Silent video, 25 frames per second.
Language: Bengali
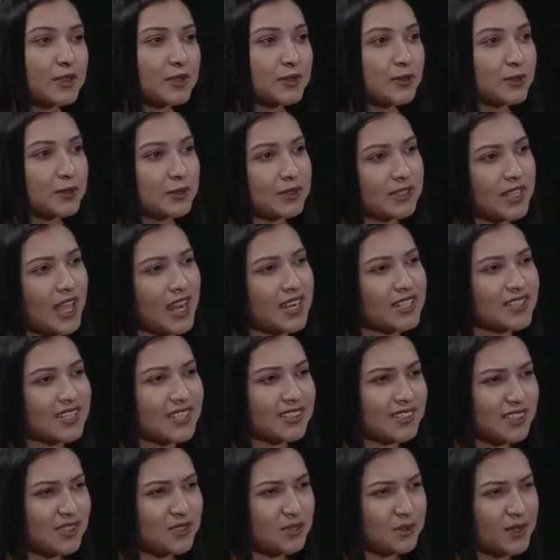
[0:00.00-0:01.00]
তো তার
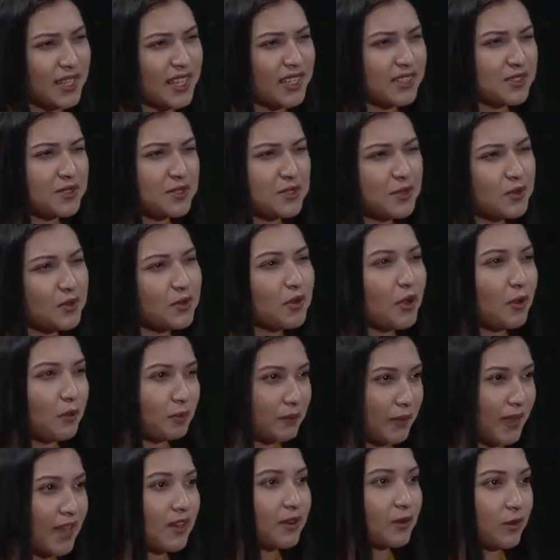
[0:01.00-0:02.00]
সাথে যদি একটু
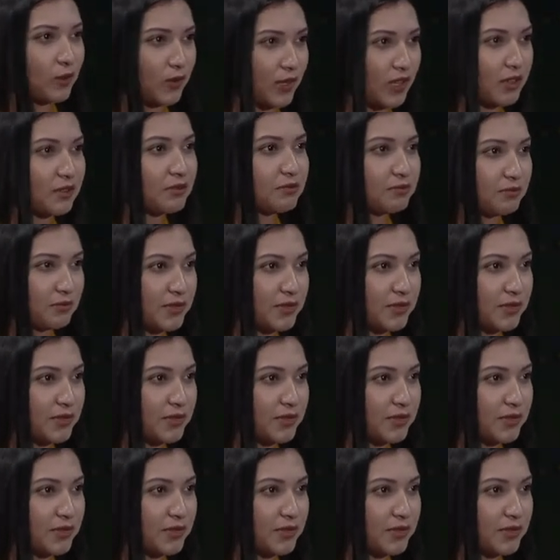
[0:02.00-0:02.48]
কম্পেয়ার করি